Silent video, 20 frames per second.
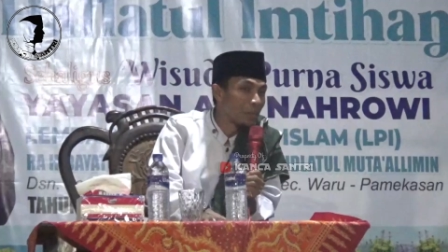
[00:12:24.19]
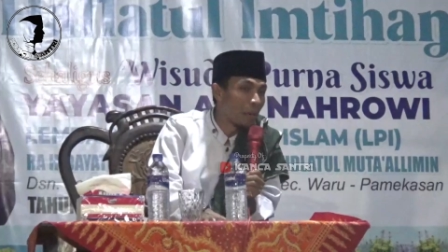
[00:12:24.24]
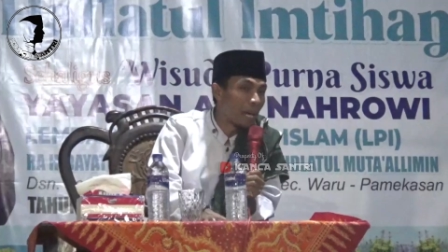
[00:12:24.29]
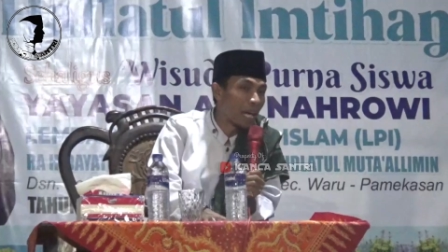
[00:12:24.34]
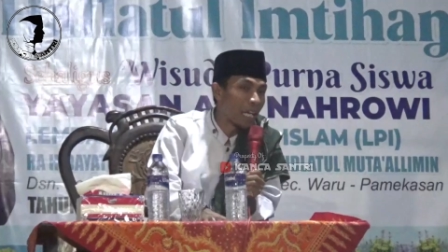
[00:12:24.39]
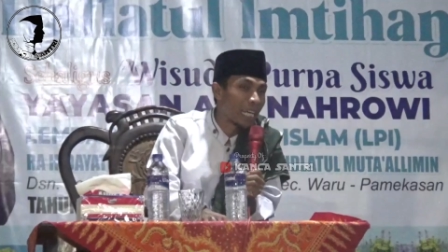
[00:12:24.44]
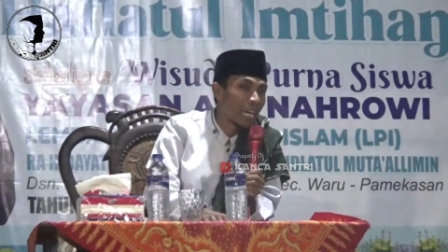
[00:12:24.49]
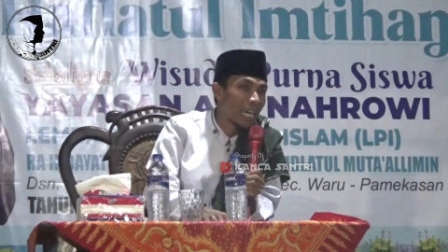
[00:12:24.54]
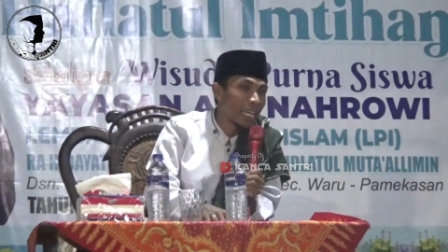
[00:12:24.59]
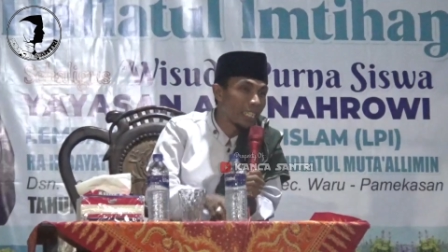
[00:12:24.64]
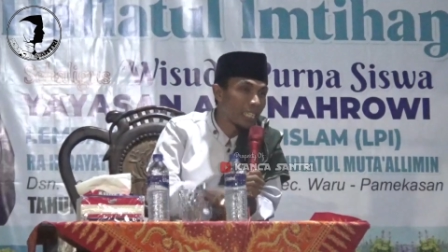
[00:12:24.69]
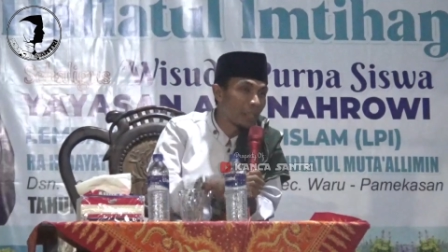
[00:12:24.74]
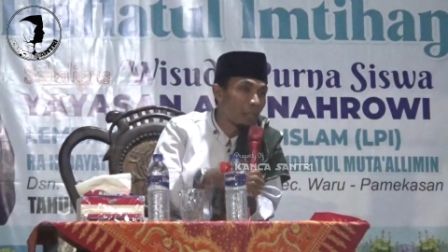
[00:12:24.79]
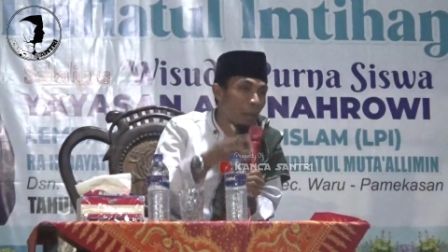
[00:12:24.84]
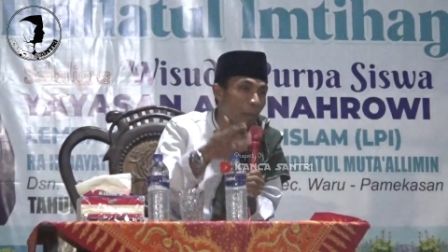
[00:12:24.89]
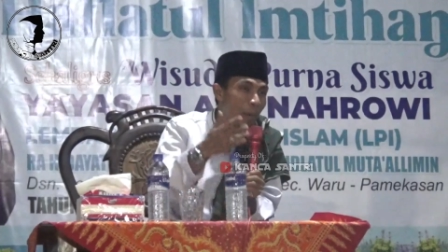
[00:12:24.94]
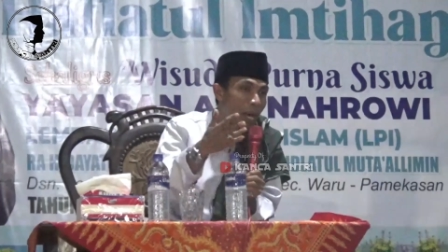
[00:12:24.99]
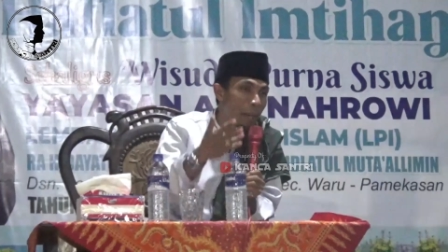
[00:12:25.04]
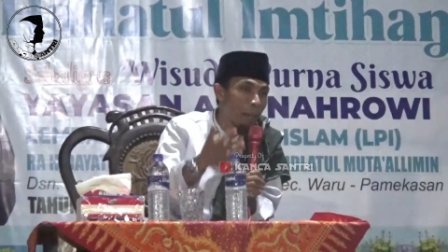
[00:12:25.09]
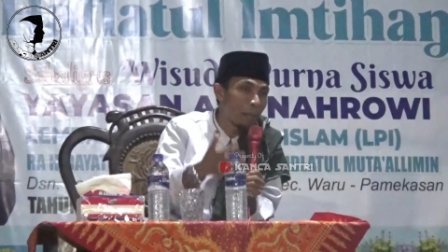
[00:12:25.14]
makanya
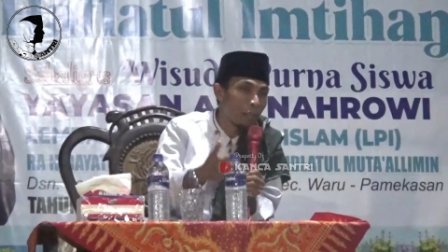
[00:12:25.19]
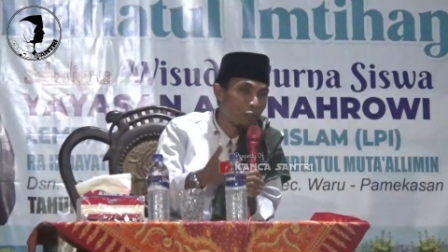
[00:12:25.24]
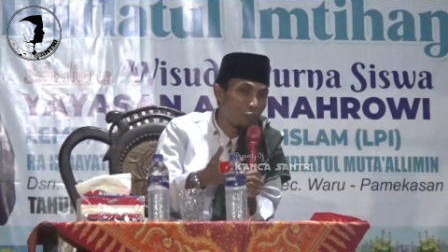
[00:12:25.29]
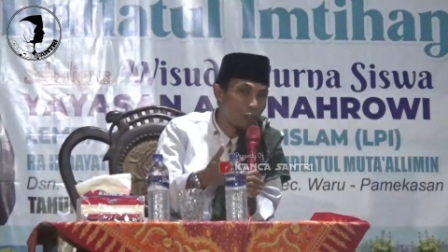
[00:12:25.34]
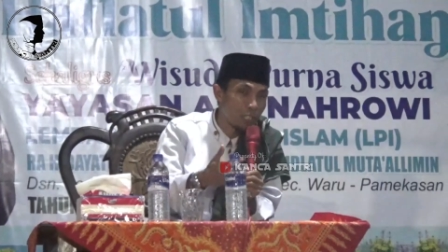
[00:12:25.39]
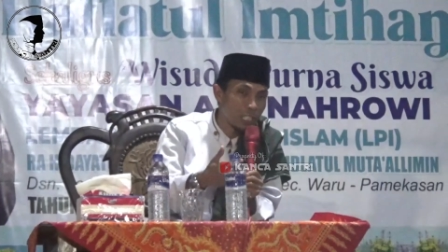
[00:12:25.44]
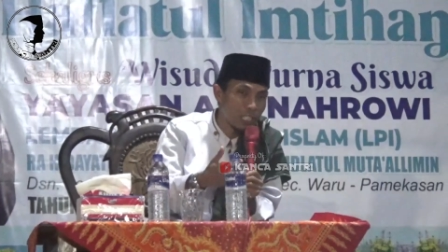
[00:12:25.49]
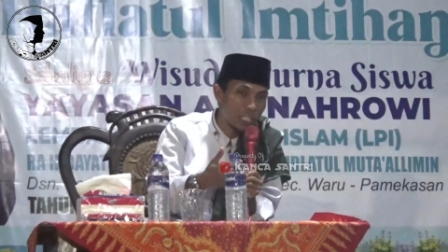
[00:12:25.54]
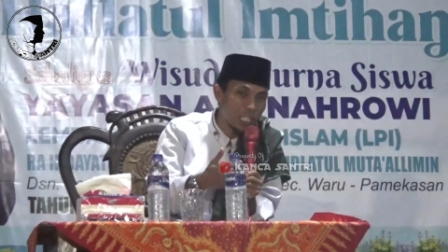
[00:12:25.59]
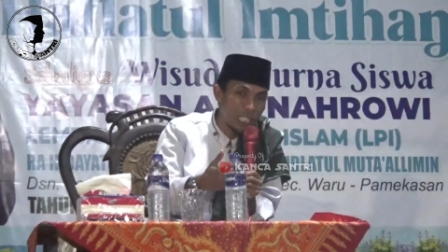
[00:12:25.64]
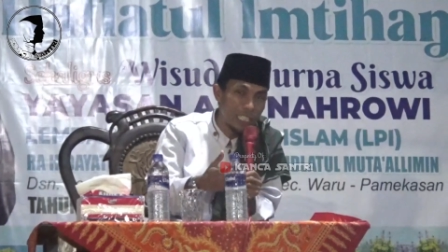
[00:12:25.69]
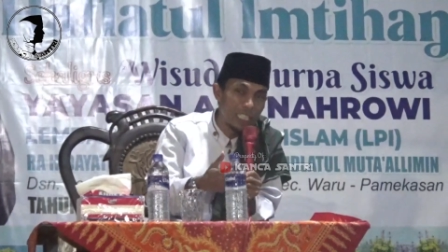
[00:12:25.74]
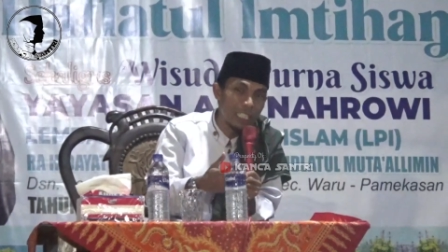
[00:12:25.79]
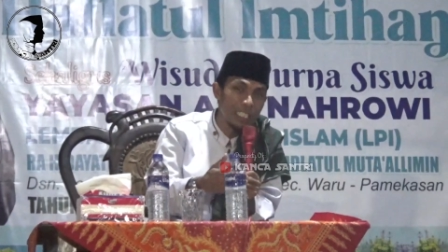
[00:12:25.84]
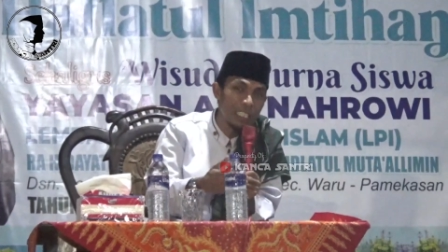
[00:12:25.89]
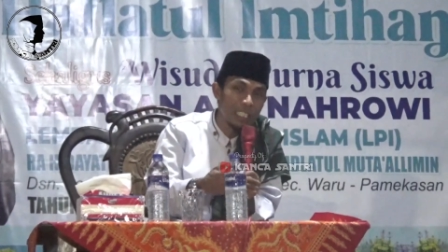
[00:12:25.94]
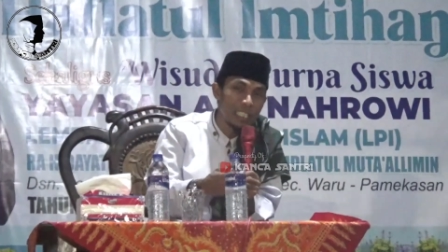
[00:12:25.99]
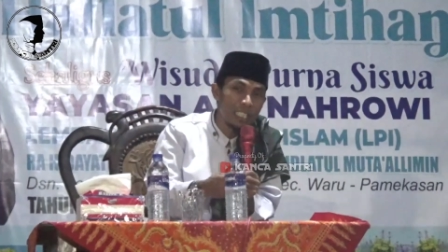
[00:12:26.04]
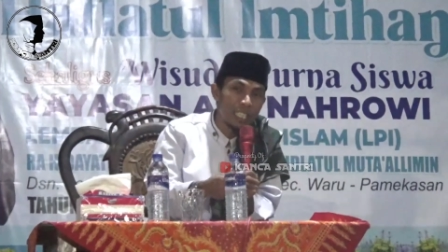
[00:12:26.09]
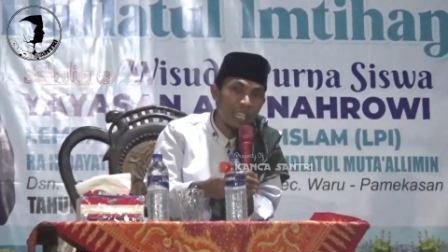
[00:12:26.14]
al-imam Ahmad
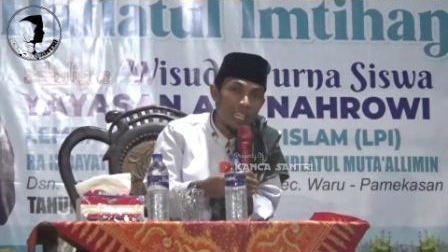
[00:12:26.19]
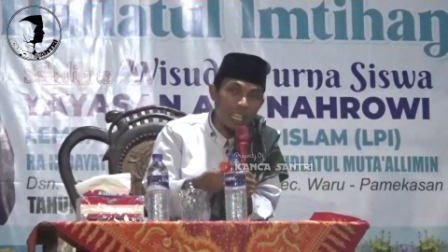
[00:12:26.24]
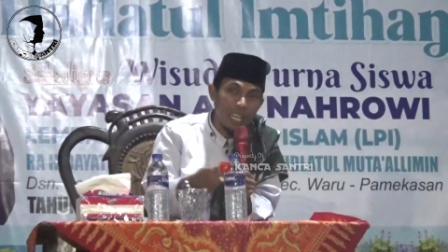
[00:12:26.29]
Fisni